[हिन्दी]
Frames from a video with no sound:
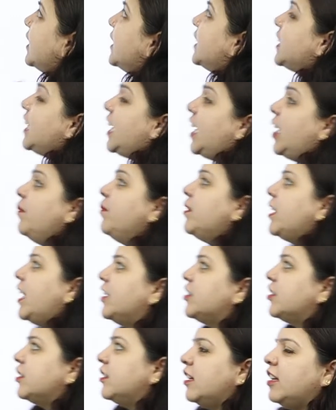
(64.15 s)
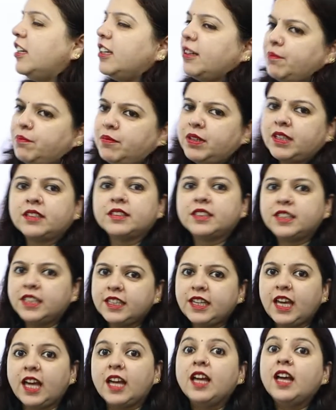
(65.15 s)
द सेम रैशनल नंबर
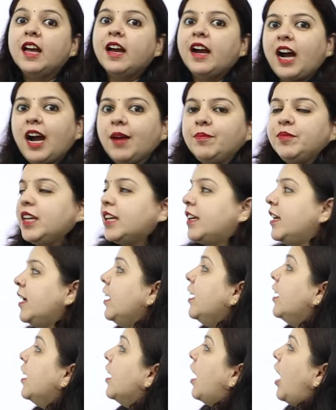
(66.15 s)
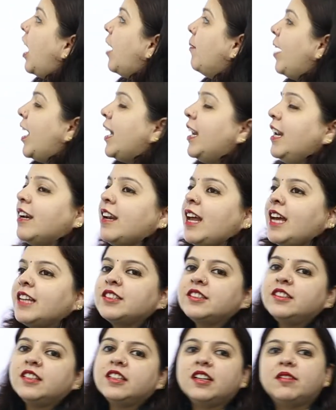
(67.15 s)
ठीक है आप देखिए हमारे
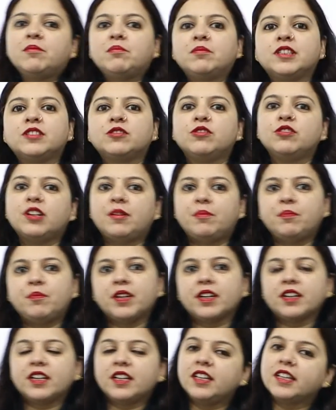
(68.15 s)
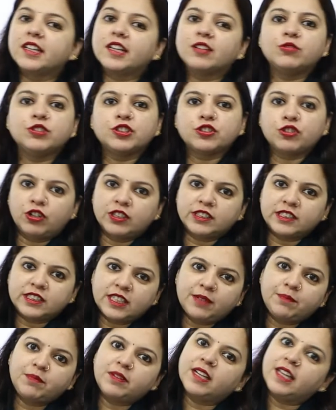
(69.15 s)
रैशनल नंबर्स को कंपेयर करने के कुछ
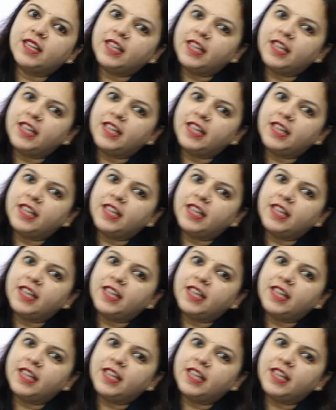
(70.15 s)
कॉन्सेप्ट है